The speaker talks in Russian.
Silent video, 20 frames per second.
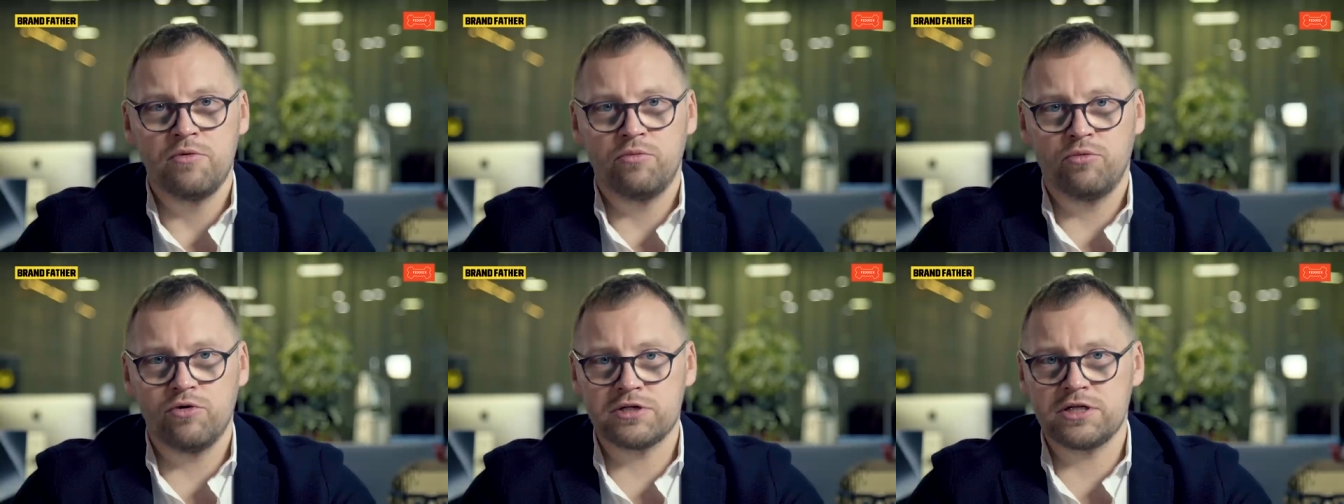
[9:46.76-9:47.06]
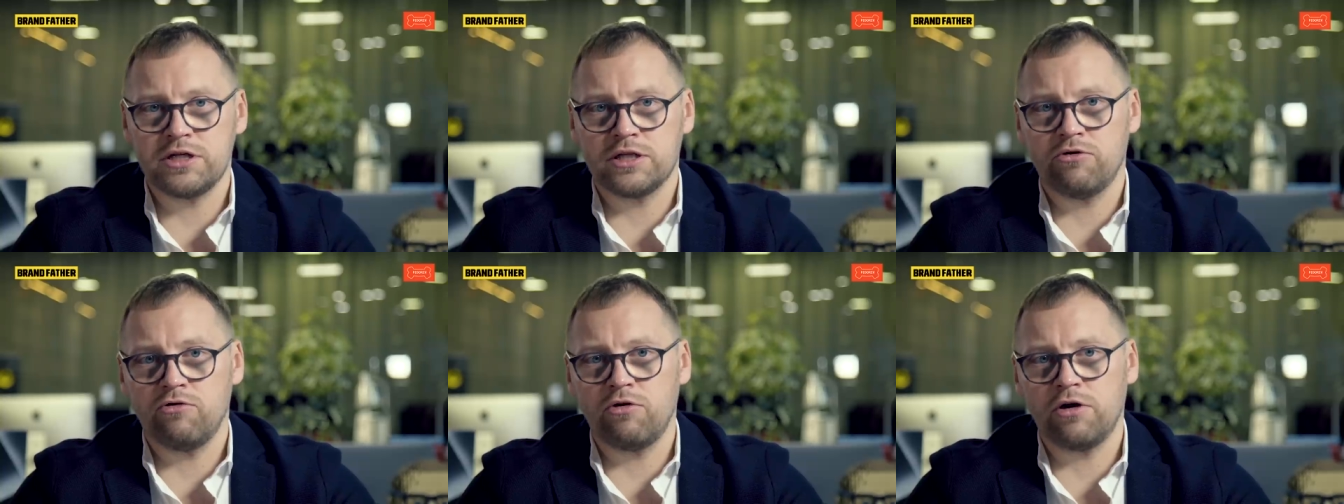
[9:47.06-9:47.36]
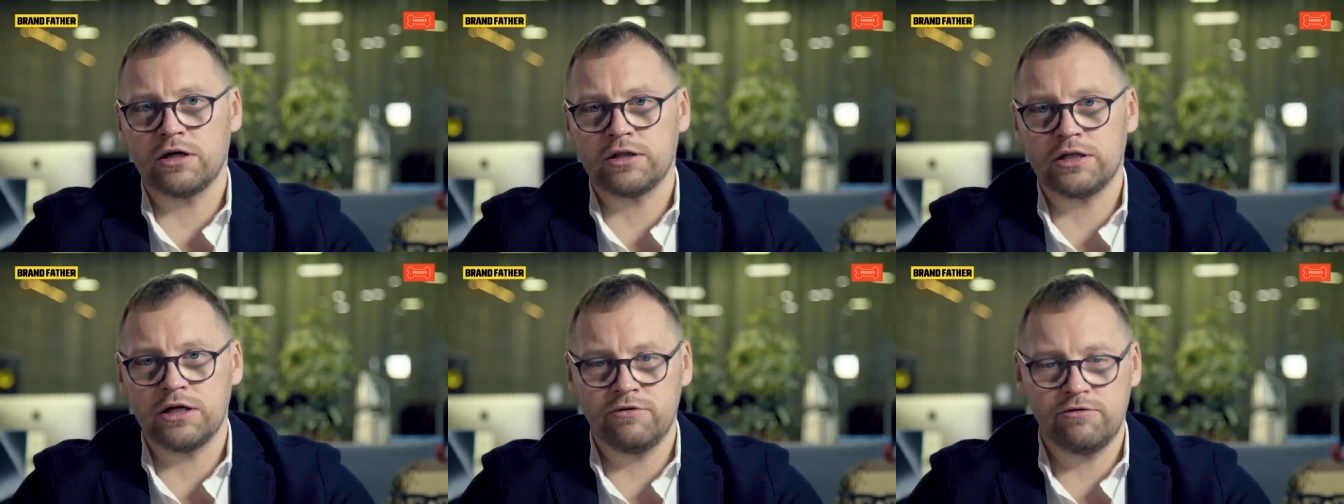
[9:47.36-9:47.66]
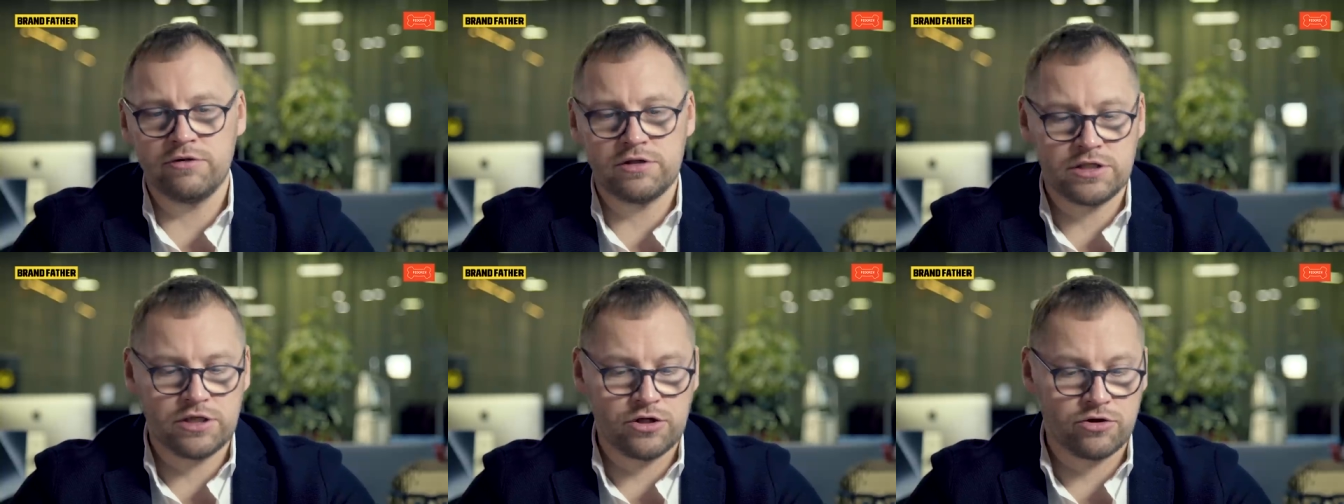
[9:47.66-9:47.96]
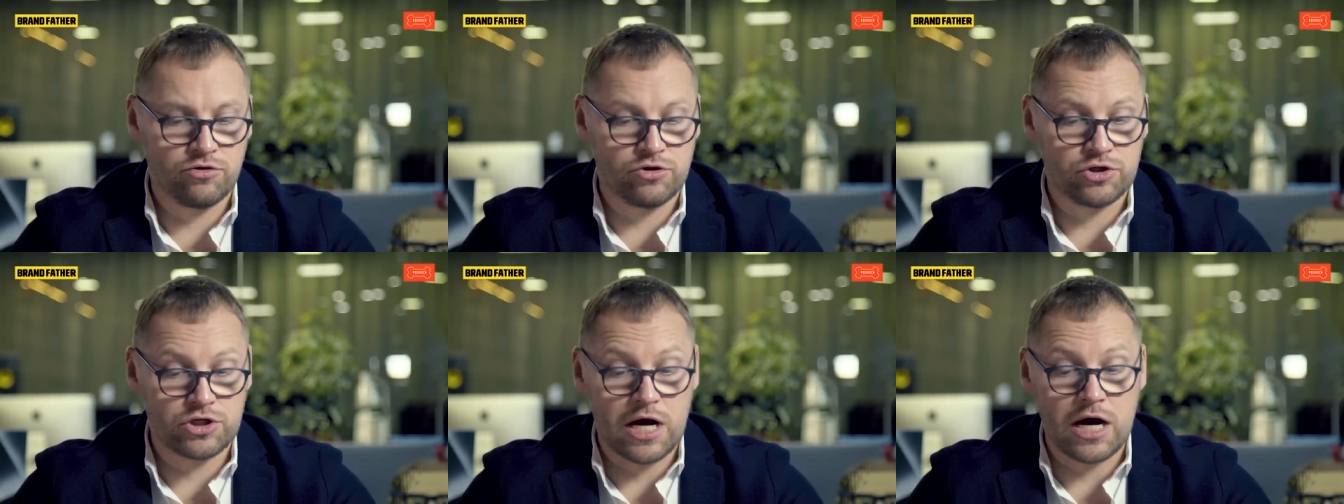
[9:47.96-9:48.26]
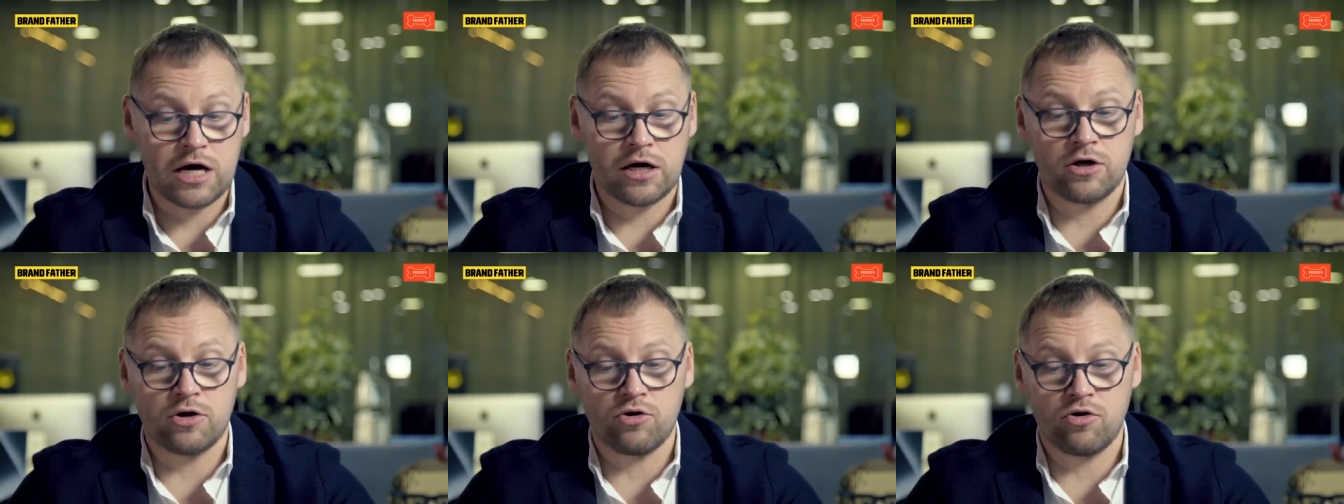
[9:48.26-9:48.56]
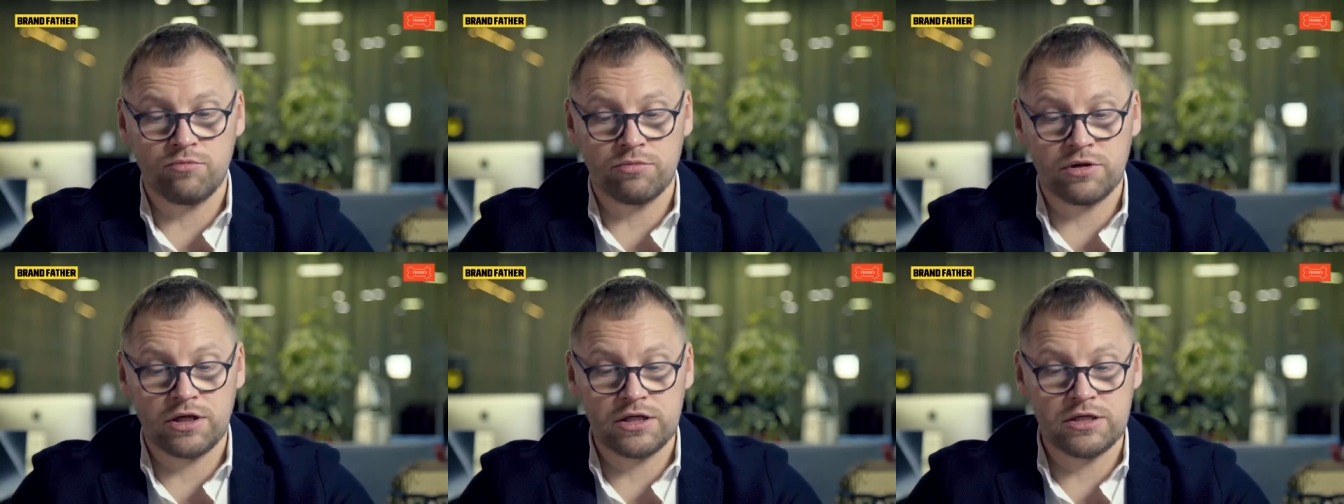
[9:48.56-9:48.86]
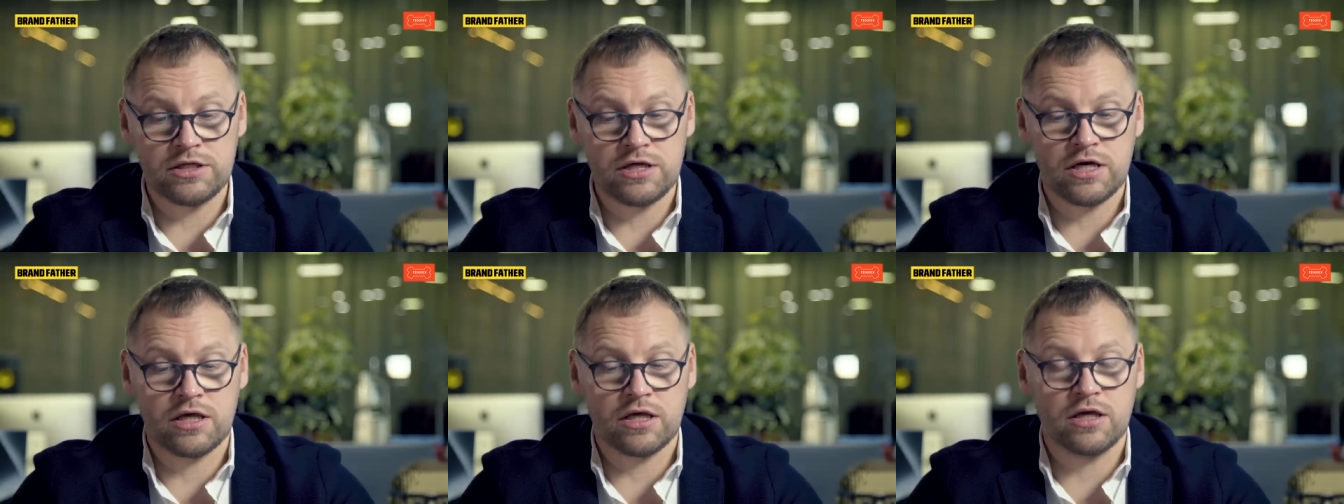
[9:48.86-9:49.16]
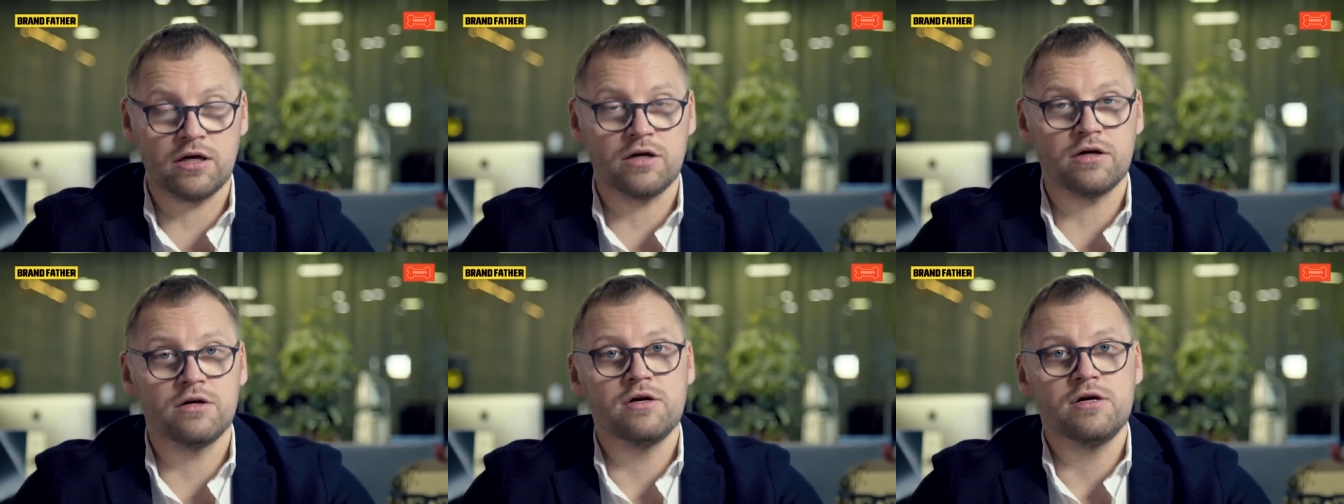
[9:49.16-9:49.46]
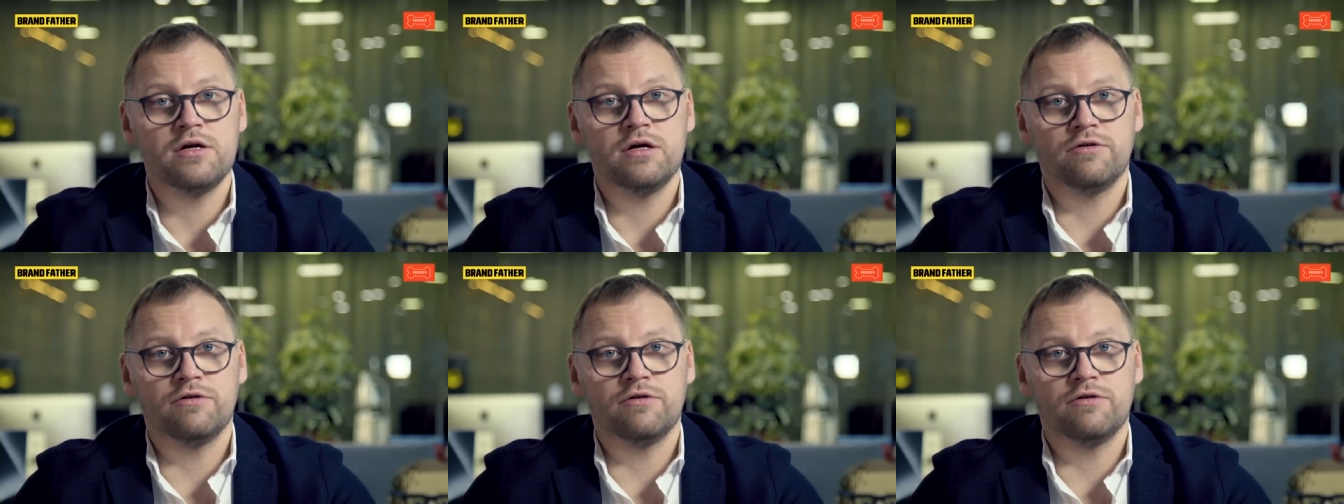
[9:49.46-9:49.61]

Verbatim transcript: после того, как ты инвестируешь огромные деньги